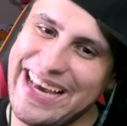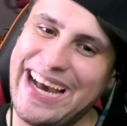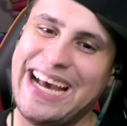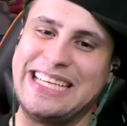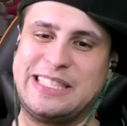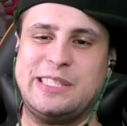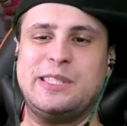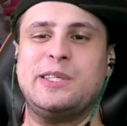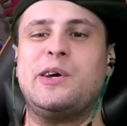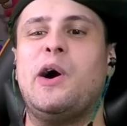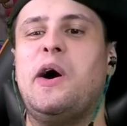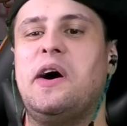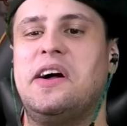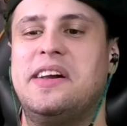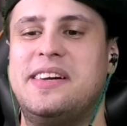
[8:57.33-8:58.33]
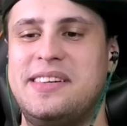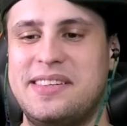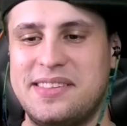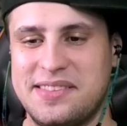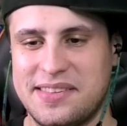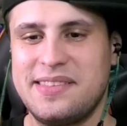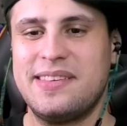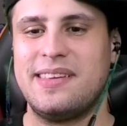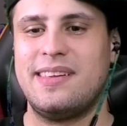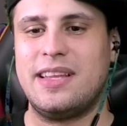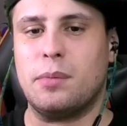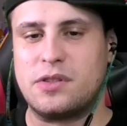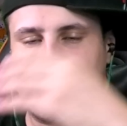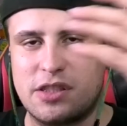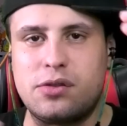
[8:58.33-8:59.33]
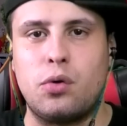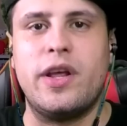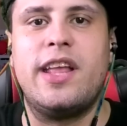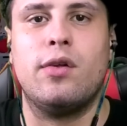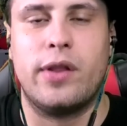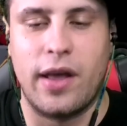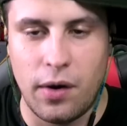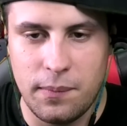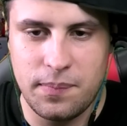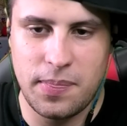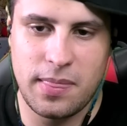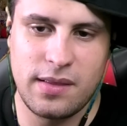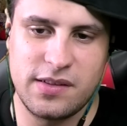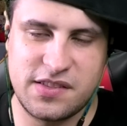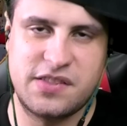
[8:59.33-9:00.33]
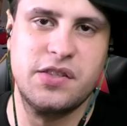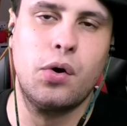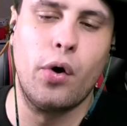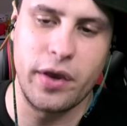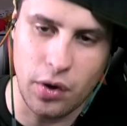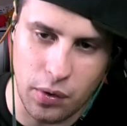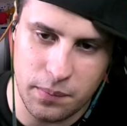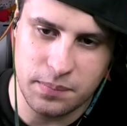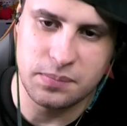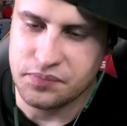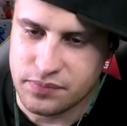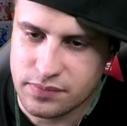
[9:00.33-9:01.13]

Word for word: やすごっ。でもずっとリードだよ。すごいよ。